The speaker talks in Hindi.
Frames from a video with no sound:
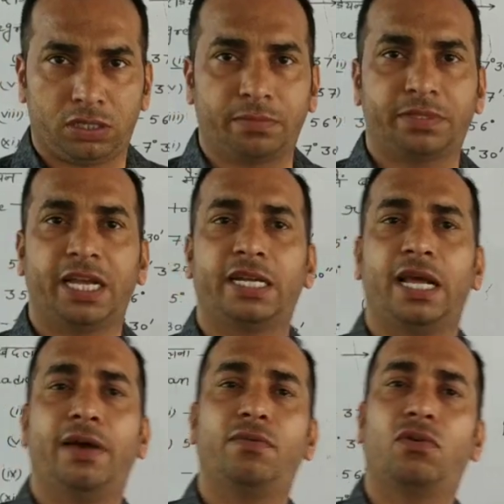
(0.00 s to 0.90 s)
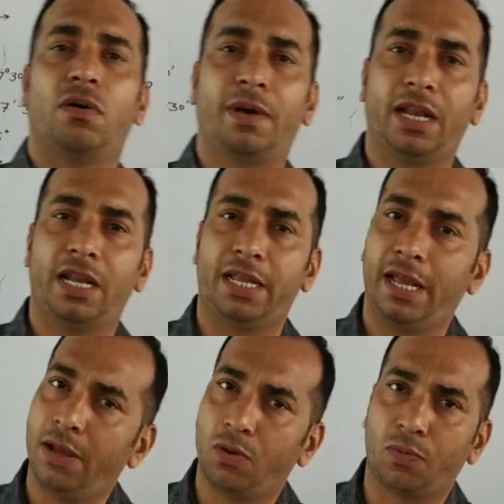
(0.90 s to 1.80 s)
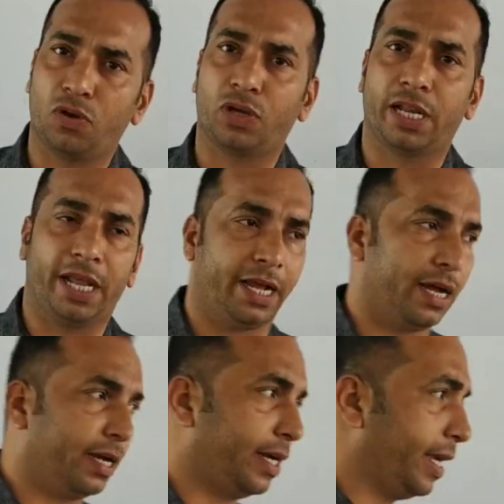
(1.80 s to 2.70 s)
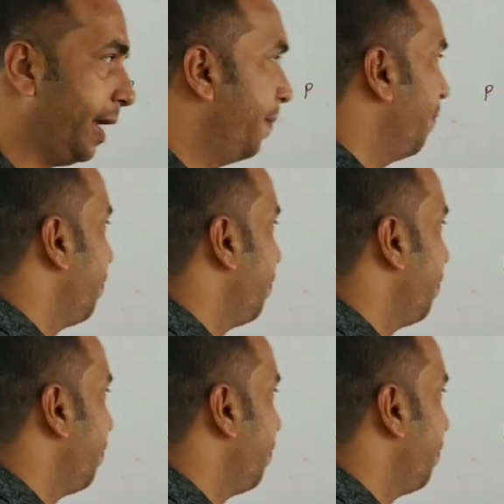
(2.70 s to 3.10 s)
सब्जेक्ट है वो हमारे लिए उपयोगी रहेगा ठीक है